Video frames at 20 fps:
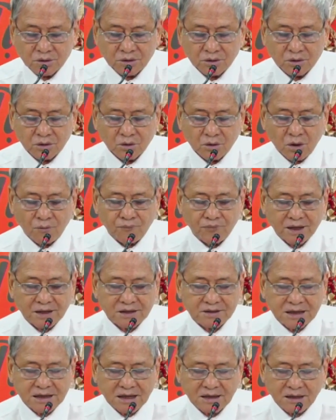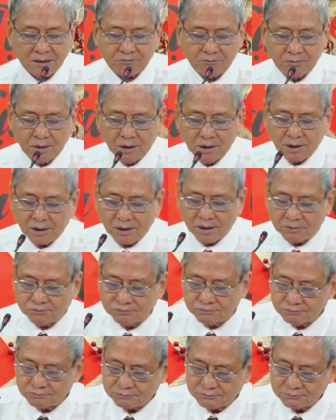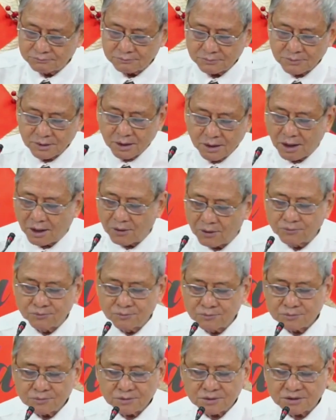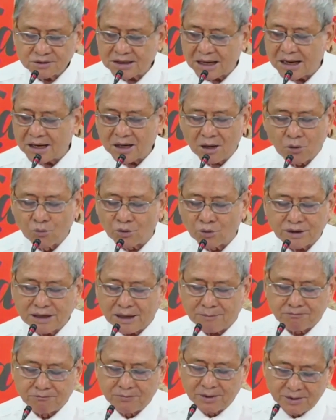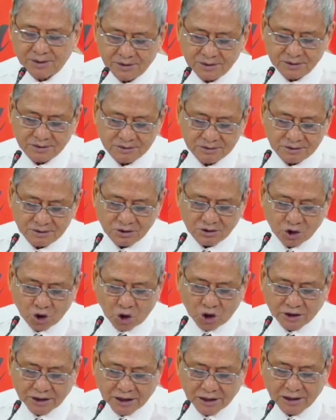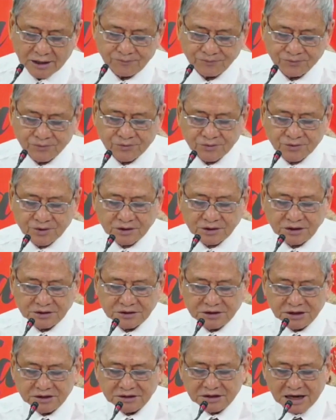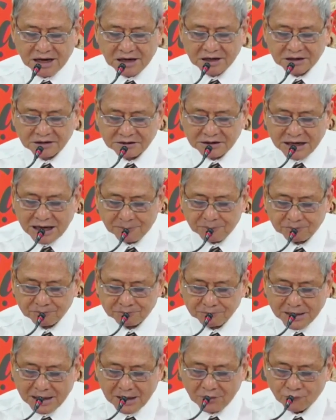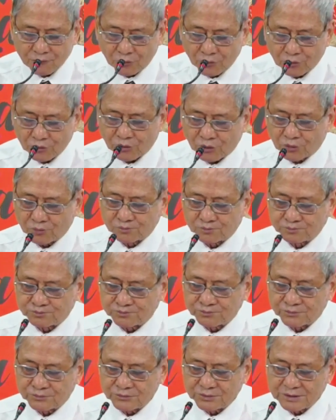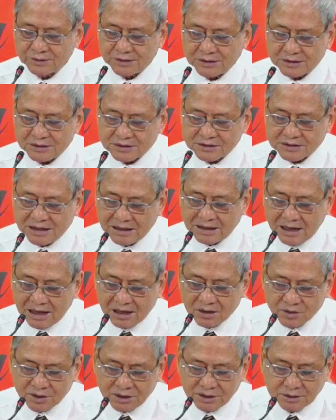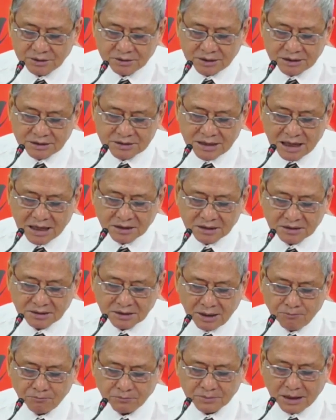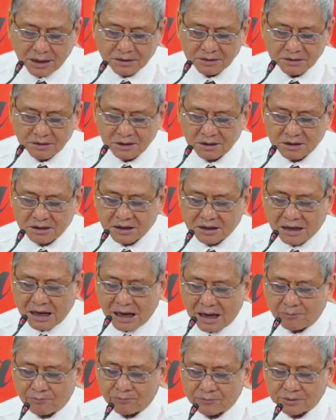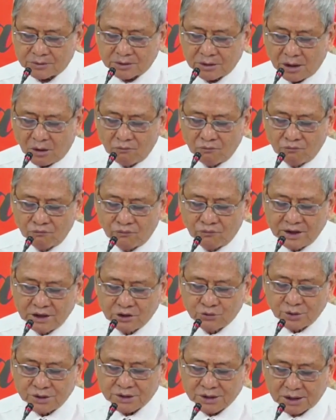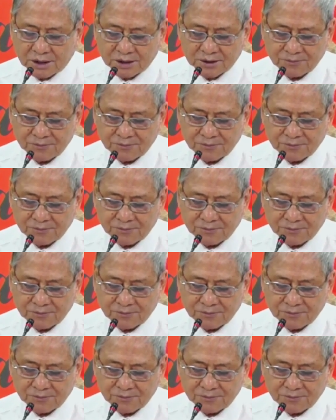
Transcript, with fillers: Có phải cha nằm mơ không? Không, cha không có nằm mơ. Con ạ, cha thấy thiên đàng đẹp đẽ vô cùng. Cha đang trình tình trạng tâm thần được cảm thông với Đức Chúa Trời.